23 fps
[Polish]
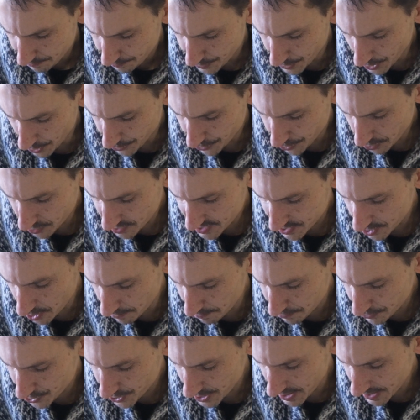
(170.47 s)
Piotr
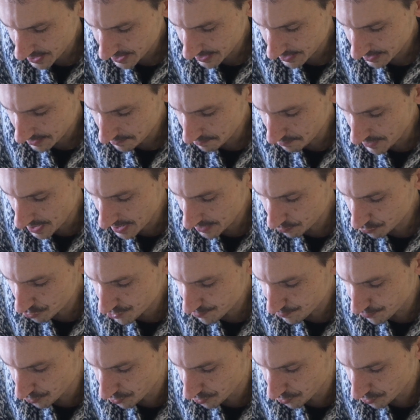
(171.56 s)
Sobczak, Mariusz